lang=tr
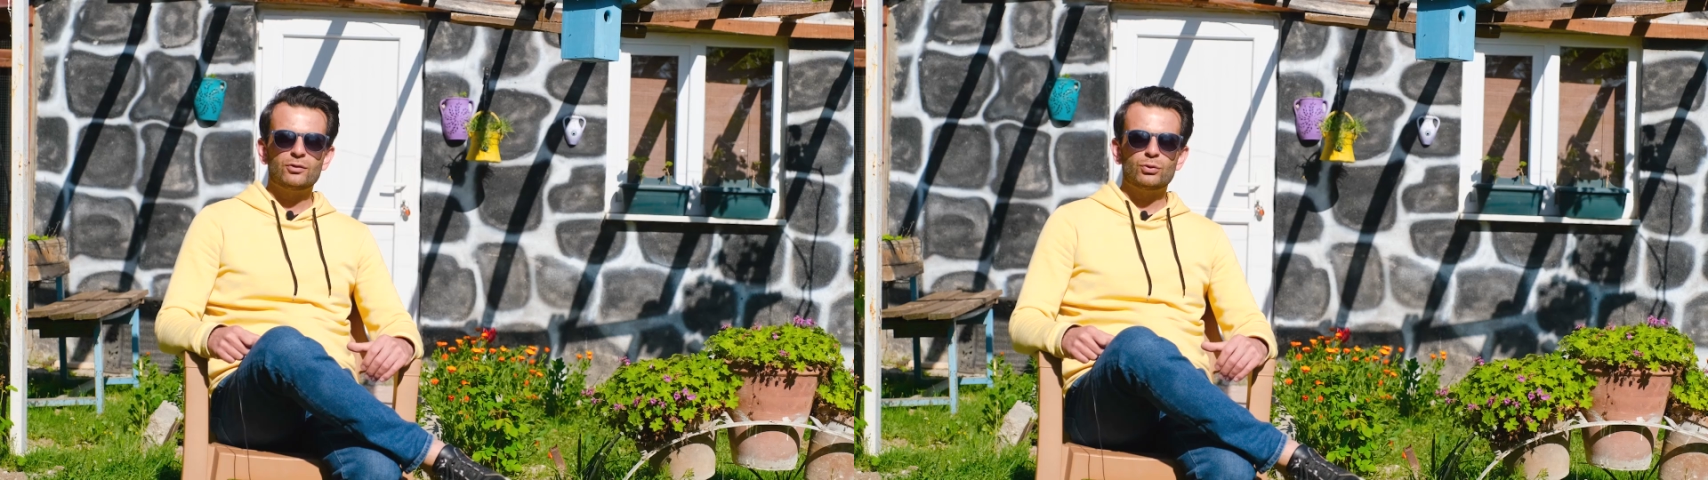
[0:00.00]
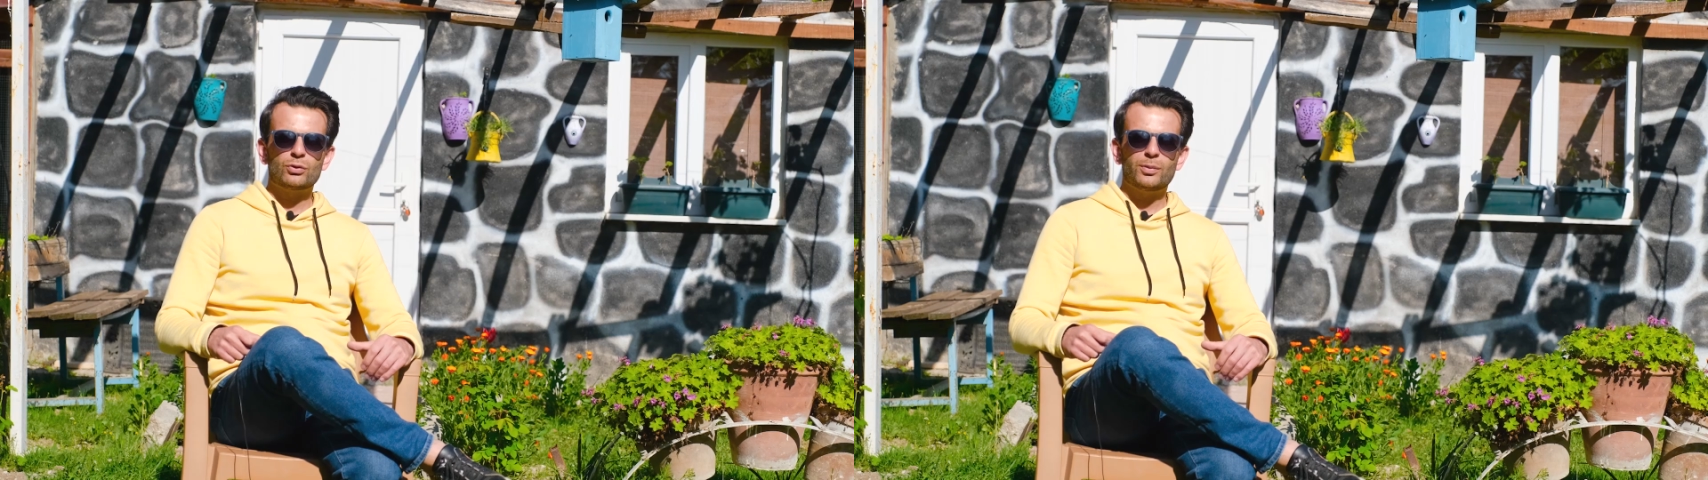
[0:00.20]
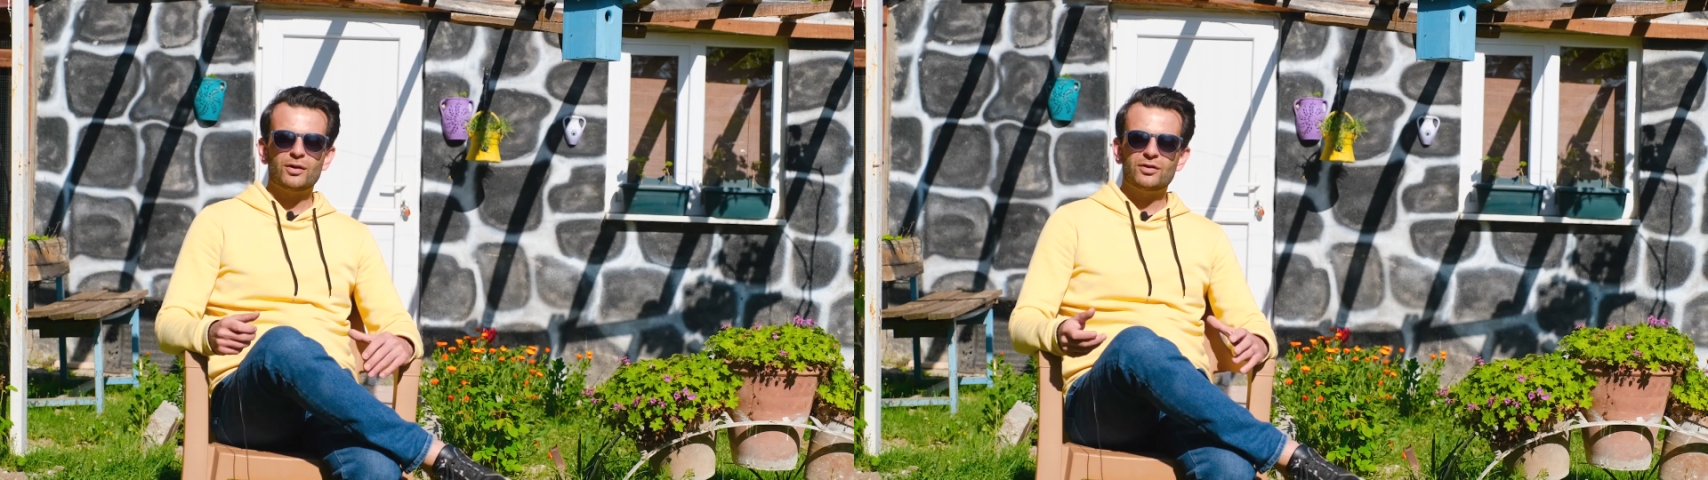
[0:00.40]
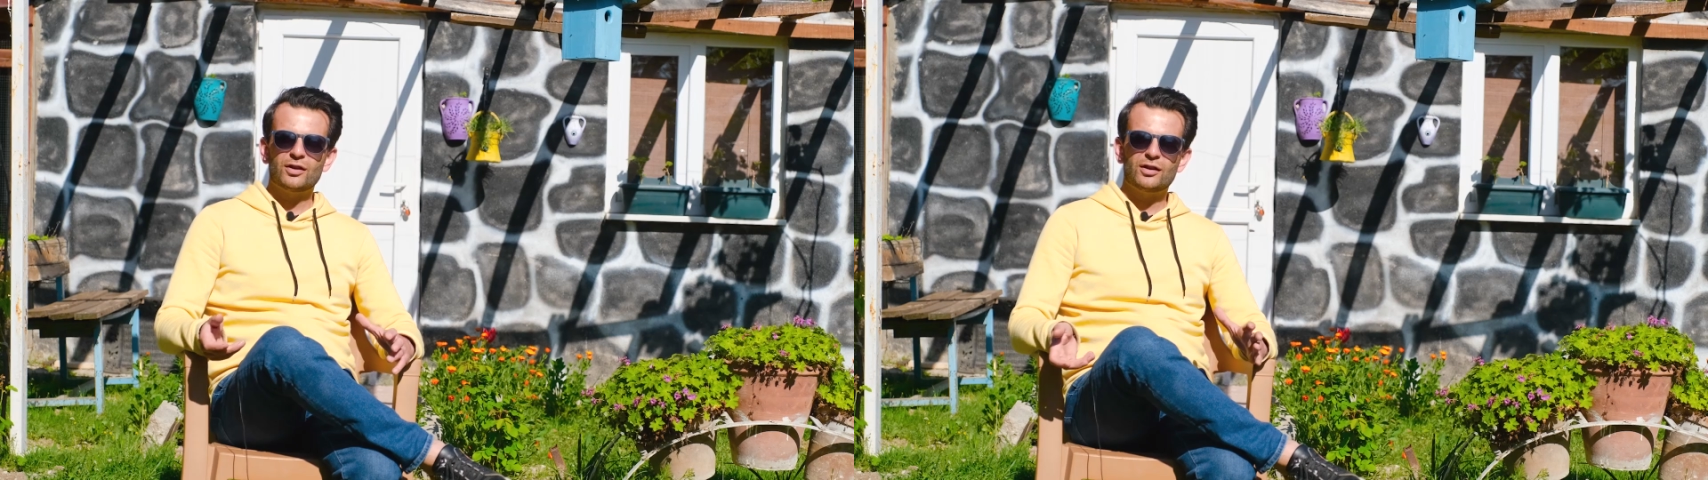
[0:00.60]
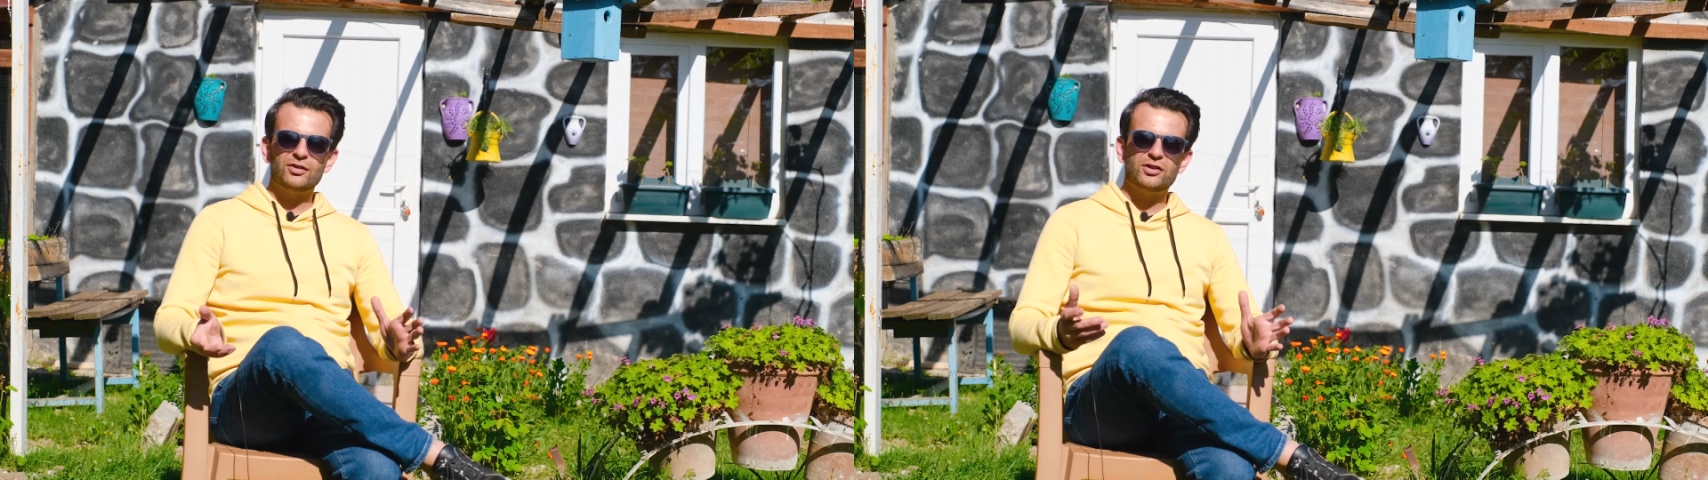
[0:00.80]
Çünkü ben
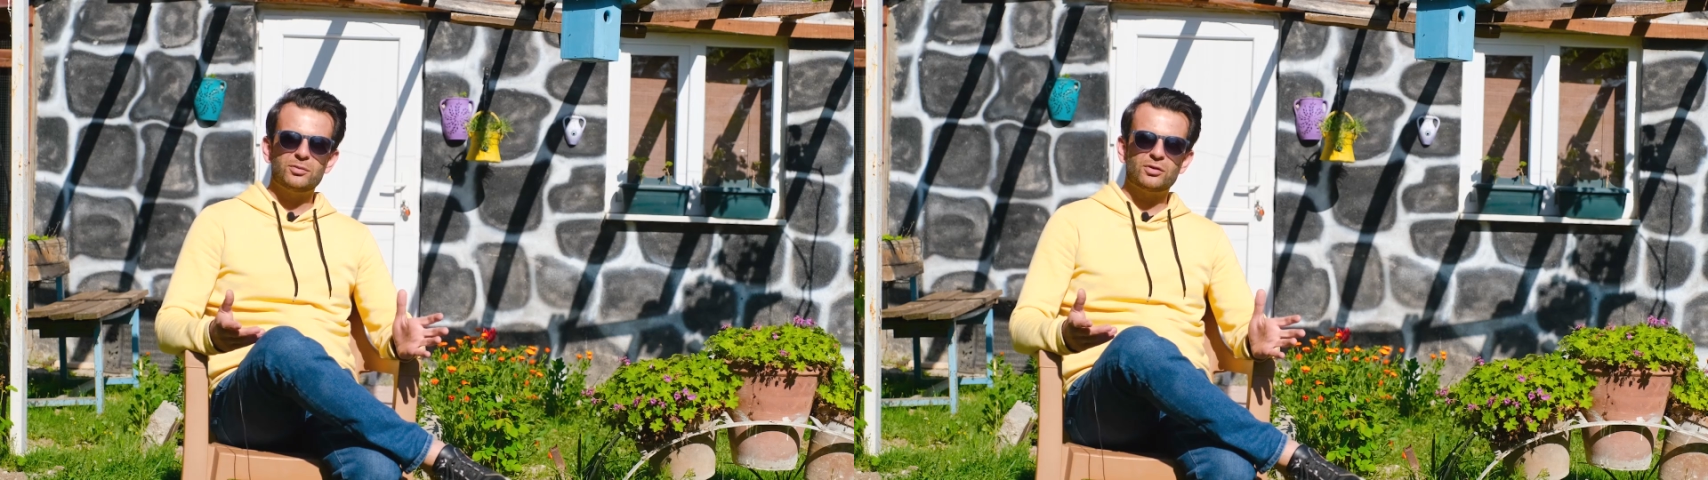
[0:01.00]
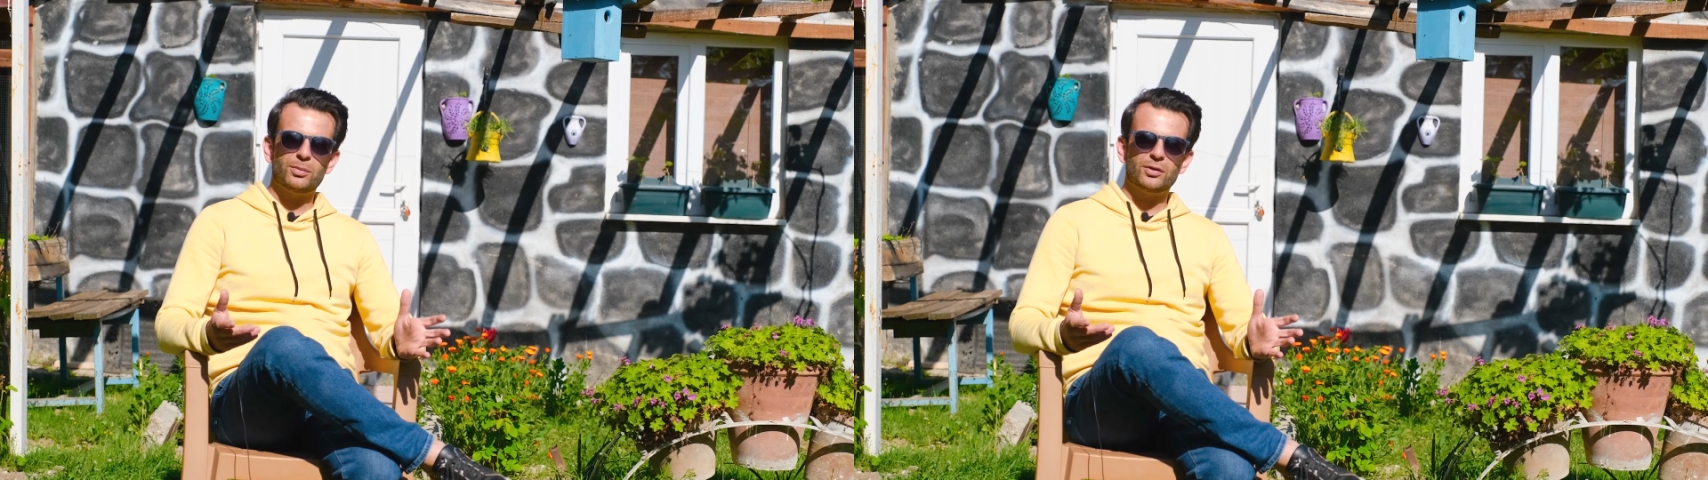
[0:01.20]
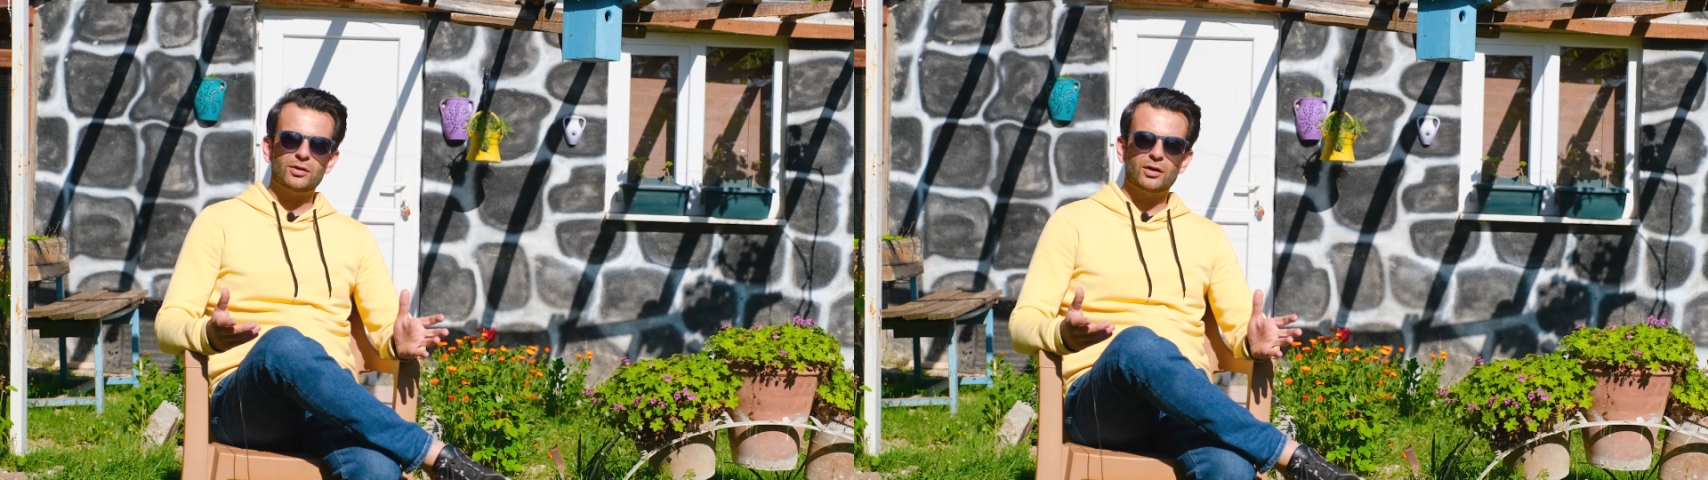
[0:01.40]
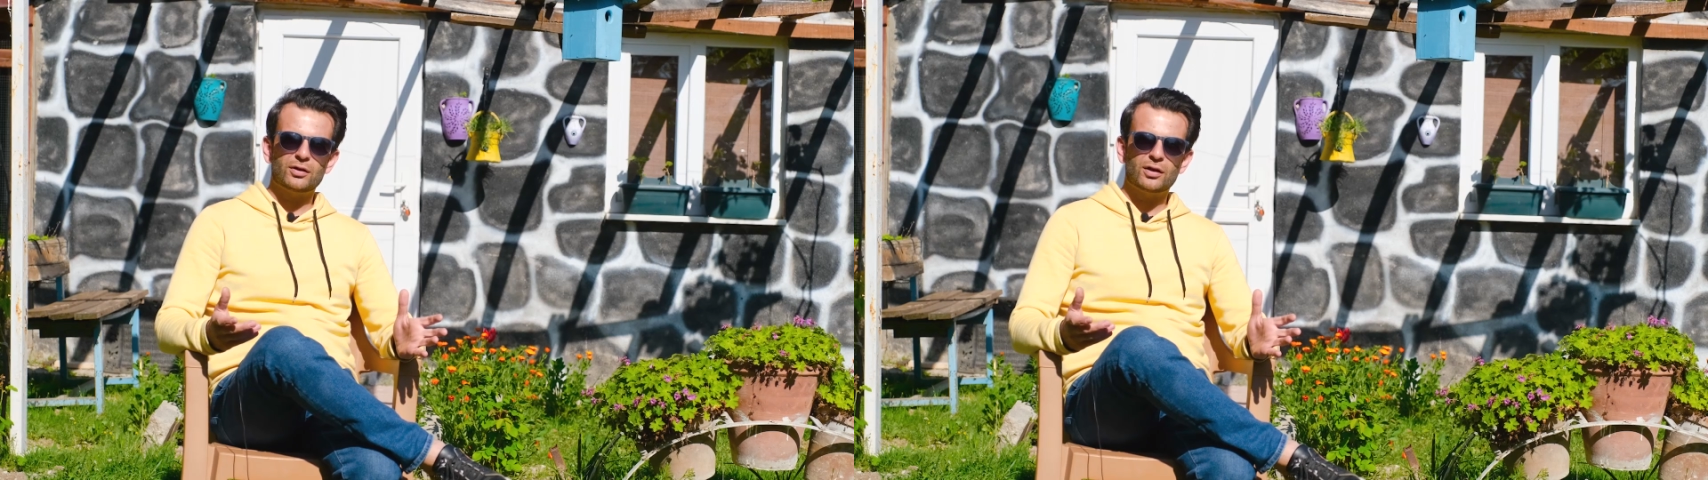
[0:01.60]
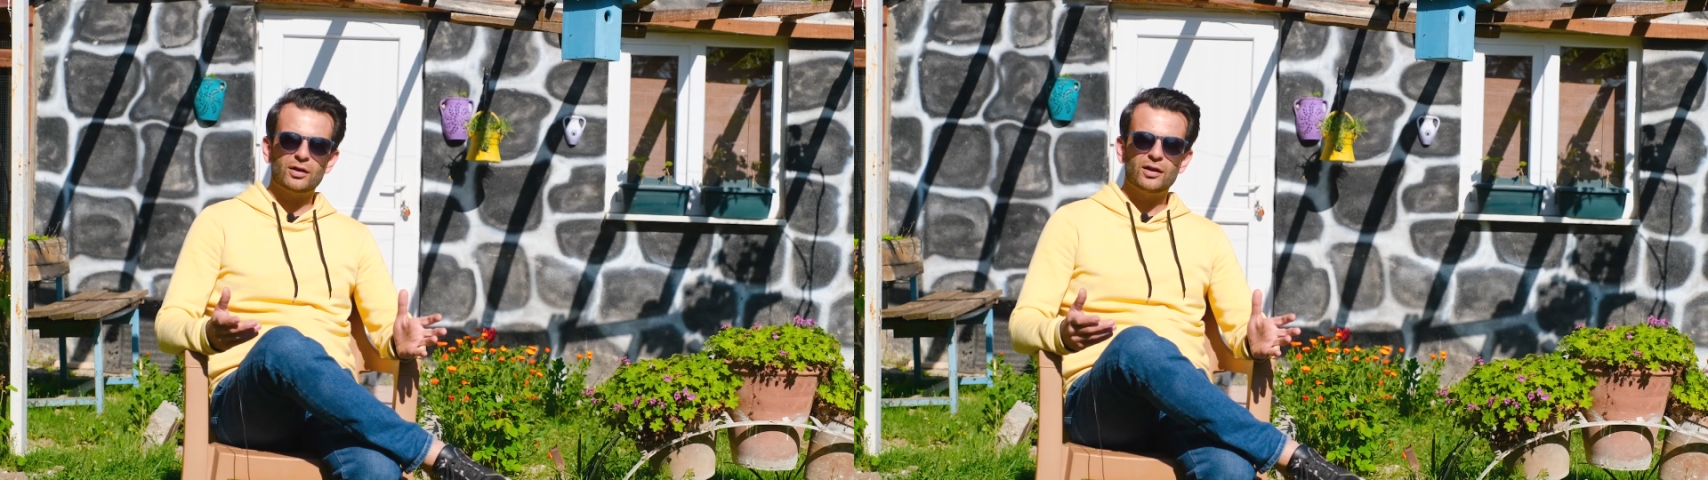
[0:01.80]
sigara içtiğim
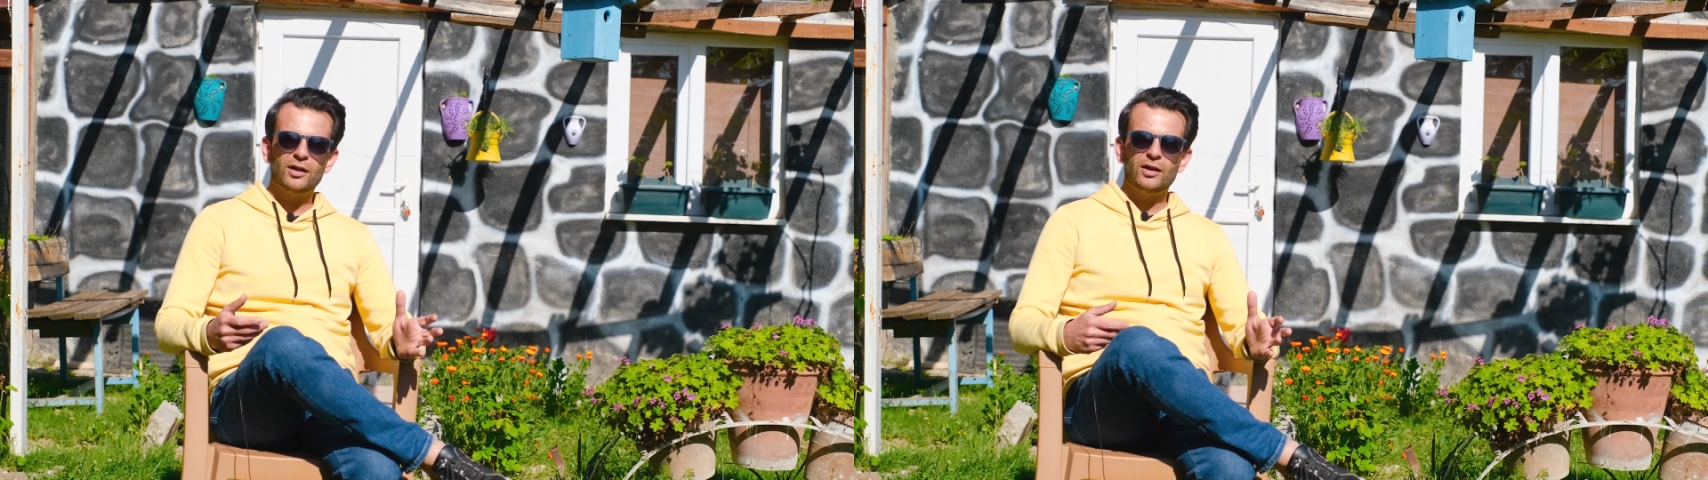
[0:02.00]
zamanlarda